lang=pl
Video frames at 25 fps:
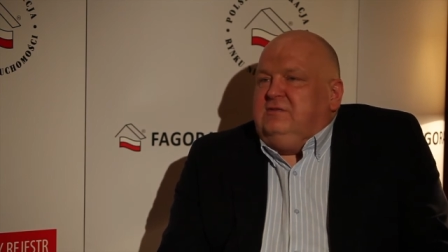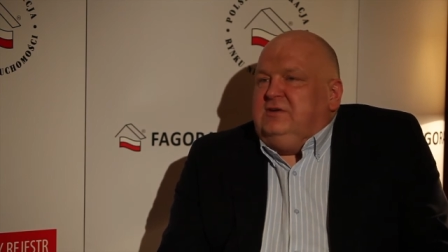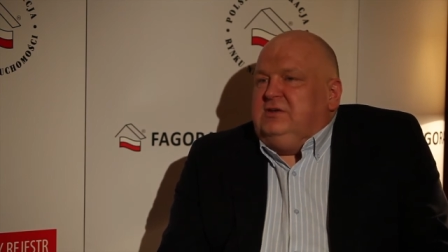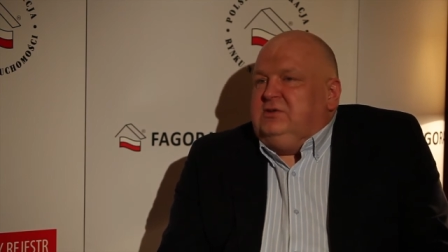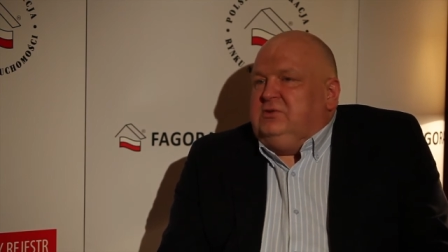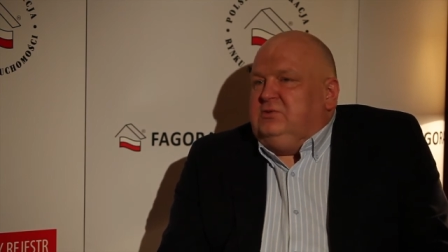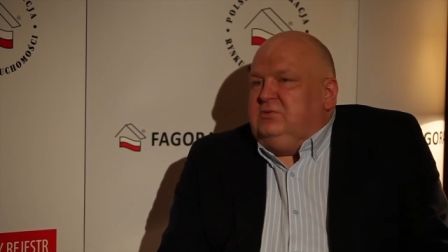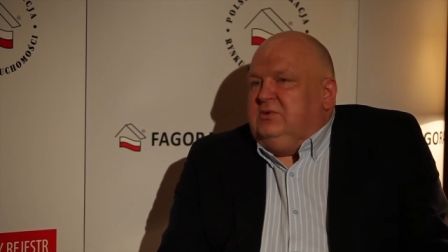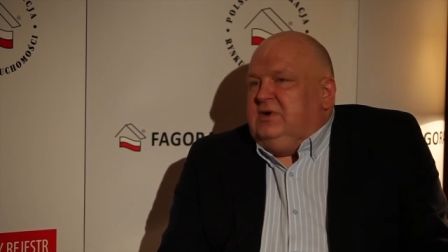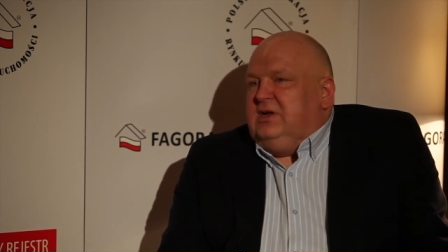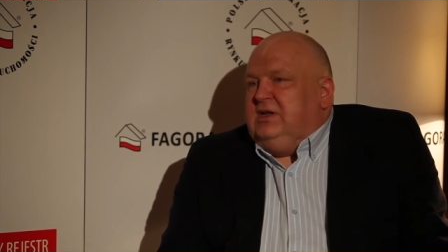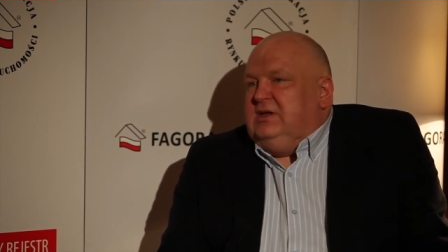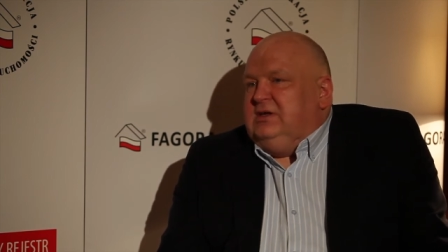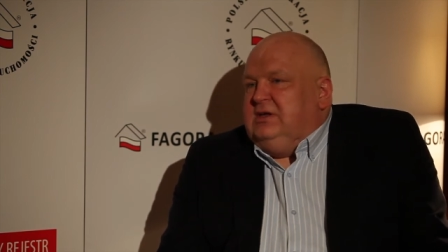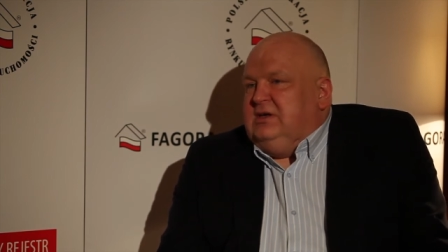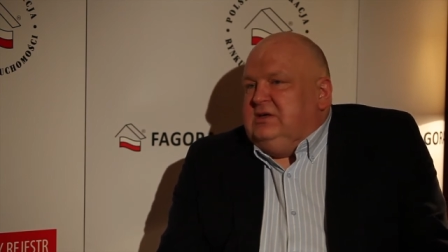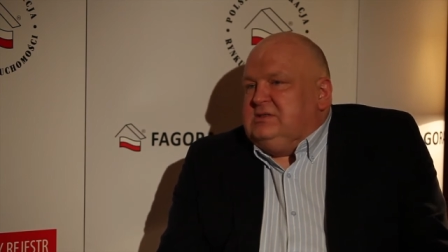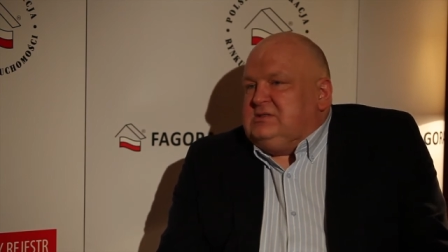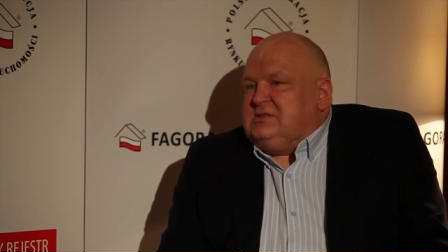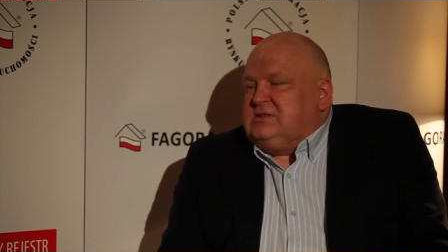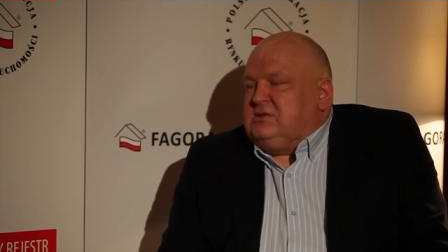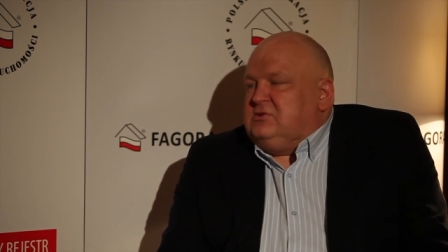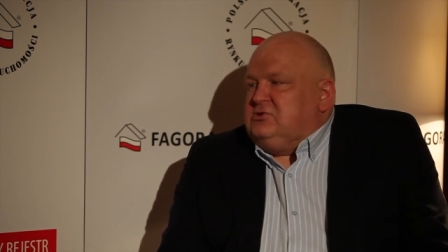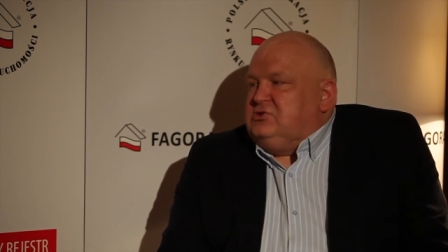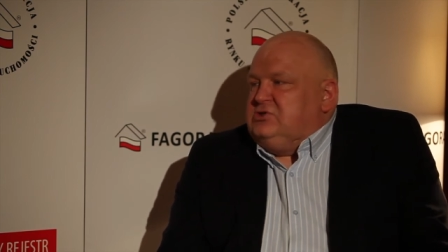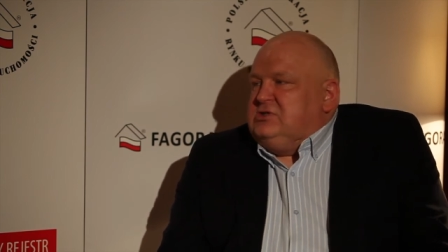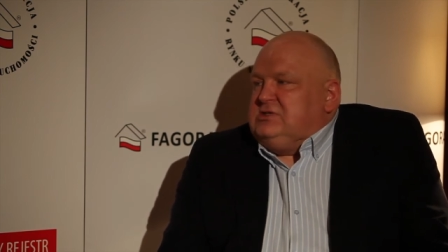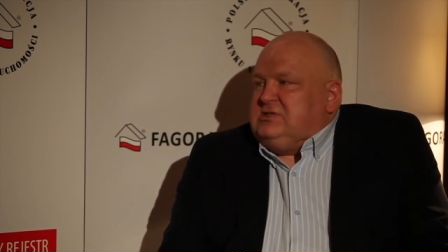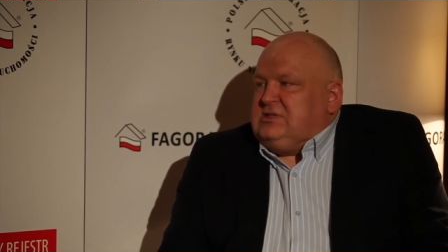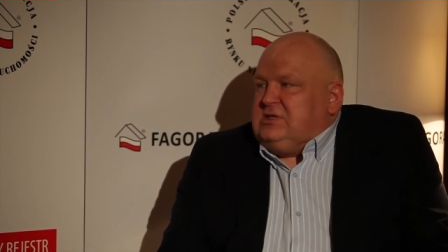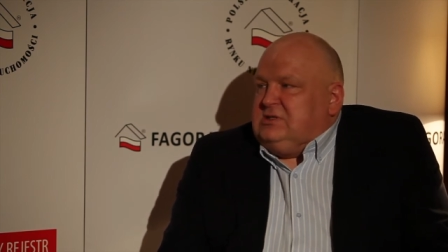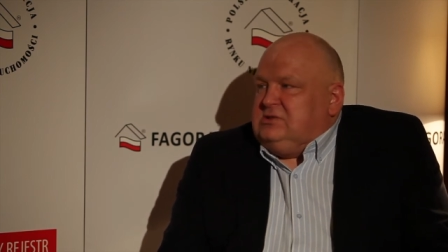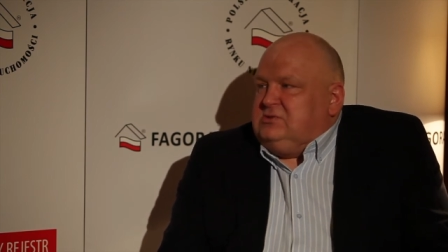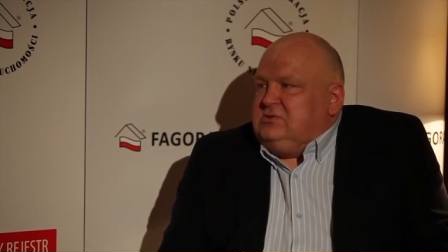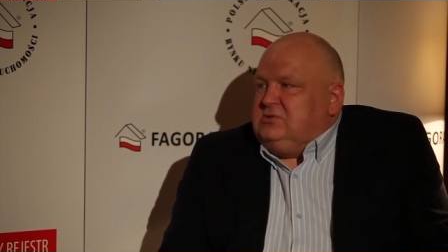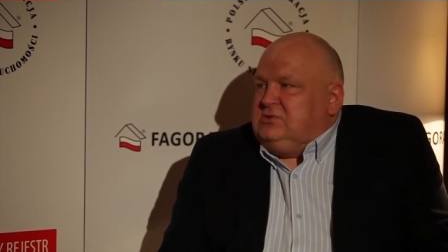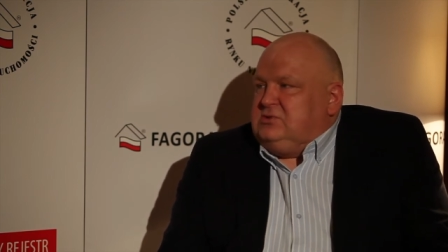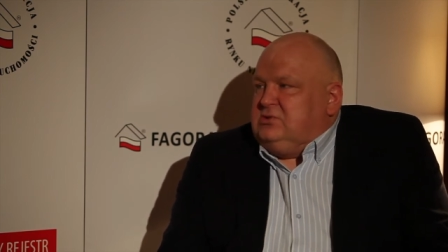ewentualnie
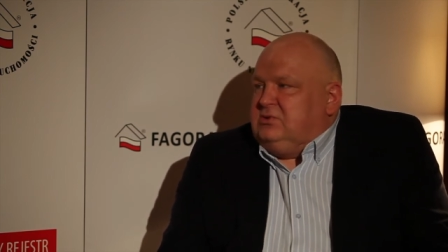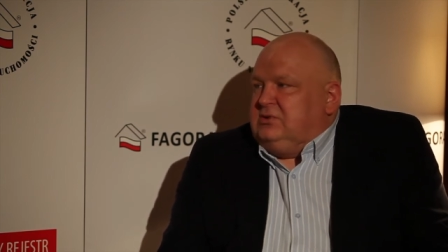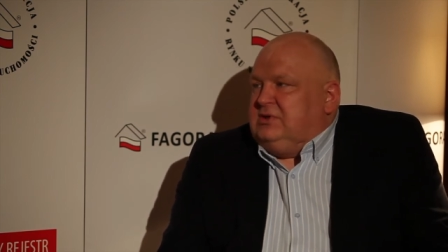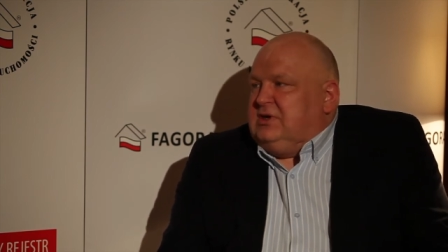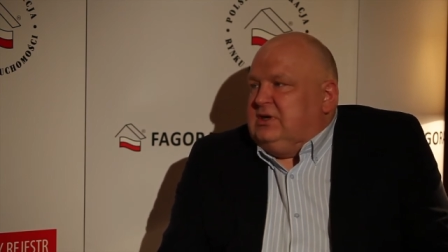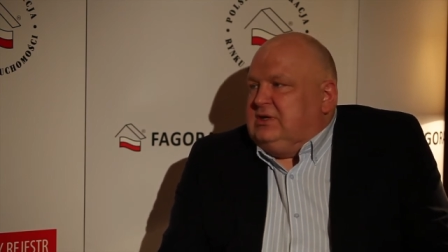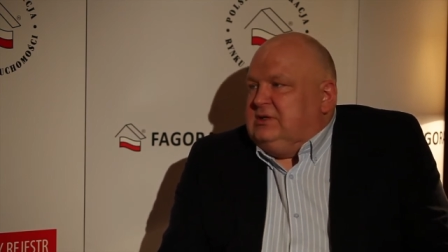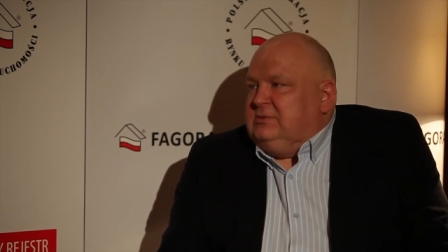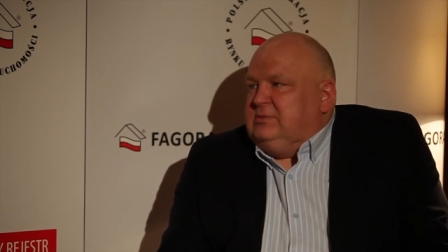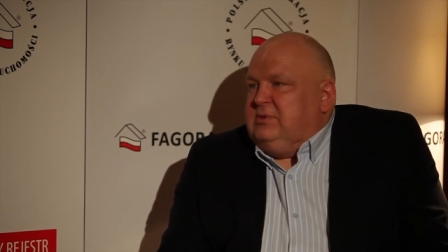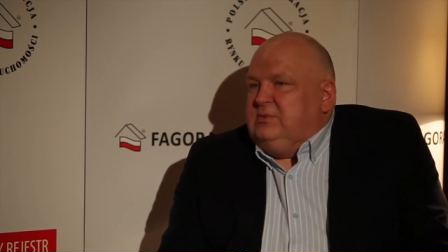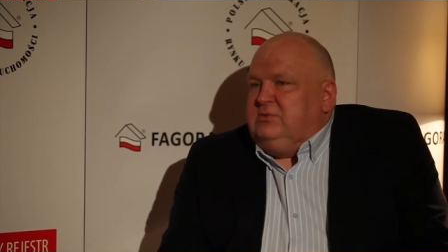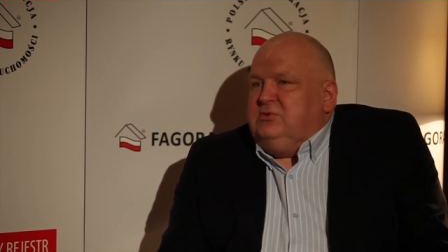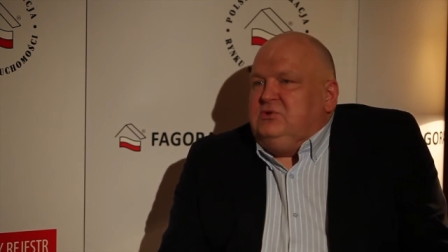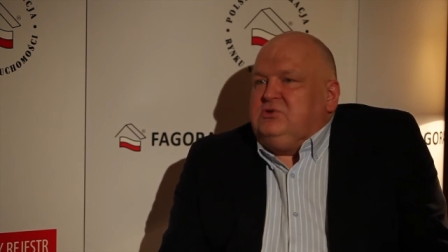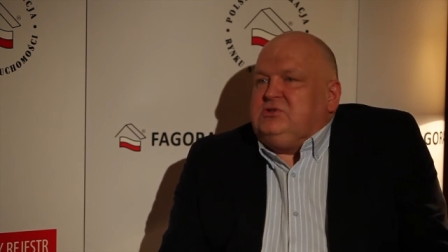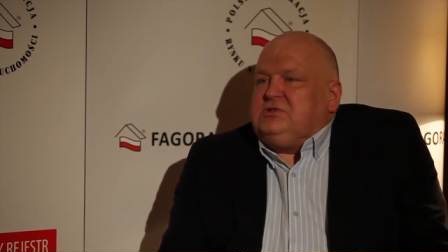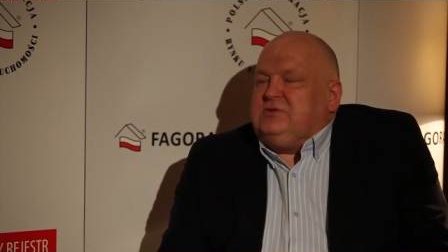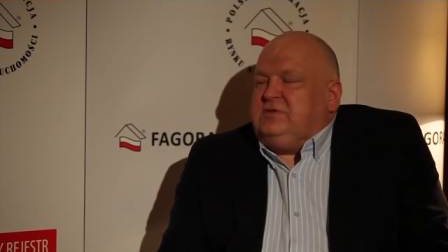skorzystać z usług jak gdyby